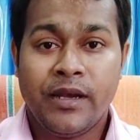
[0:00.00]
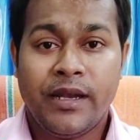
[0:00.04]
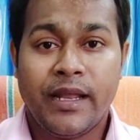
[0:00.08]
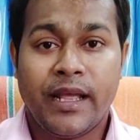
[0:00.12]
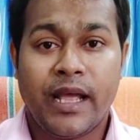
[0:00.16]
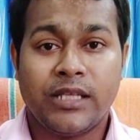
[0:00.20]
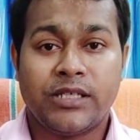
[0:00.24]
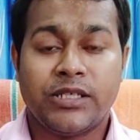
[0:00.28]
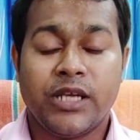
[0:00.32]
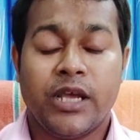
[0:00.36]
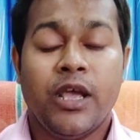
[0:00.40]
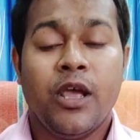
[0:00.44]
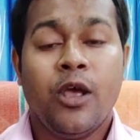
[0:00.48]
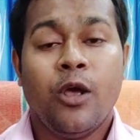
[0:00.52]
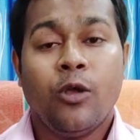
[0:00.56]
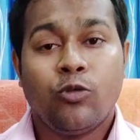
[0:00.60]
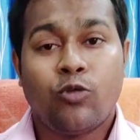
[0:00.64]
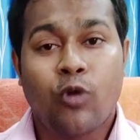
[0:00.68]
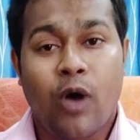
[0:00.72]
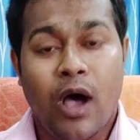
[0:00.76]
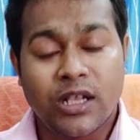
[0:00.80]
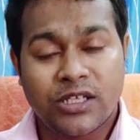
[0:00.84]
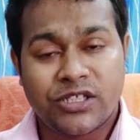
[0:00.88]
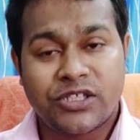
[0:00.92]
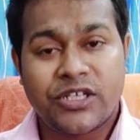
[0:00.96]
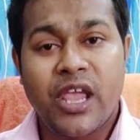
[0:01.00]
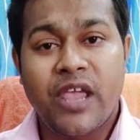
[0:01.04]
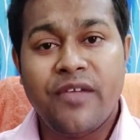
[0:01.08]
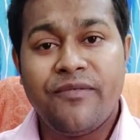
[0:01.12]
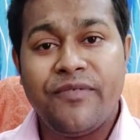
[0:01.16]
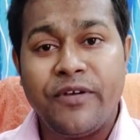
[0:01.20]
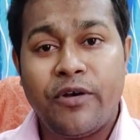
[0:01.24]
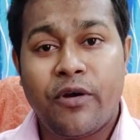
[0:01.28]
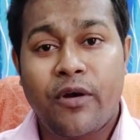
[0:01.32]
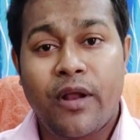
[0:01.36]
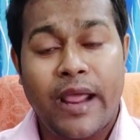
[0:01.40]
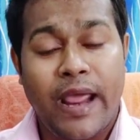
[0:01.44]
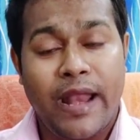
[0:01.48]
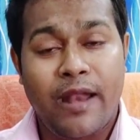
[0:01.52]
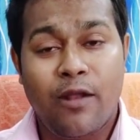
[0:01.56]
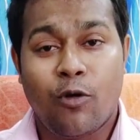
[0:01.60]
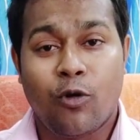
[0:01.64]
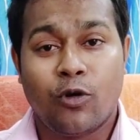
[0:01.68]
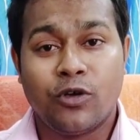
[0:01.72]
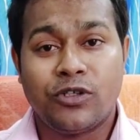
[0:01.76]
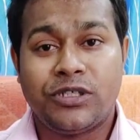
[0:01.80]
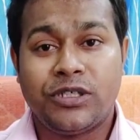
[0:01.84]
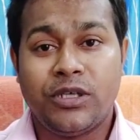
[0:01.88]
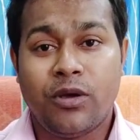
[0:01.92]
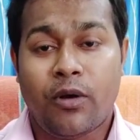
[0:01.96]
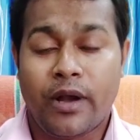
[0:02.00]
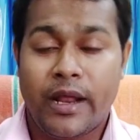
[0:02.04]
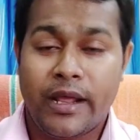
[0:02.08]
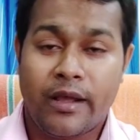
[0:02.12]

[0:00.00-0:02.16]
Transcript: ঠিক আছে তো আজকে এই ভিডিওটা কেন করছি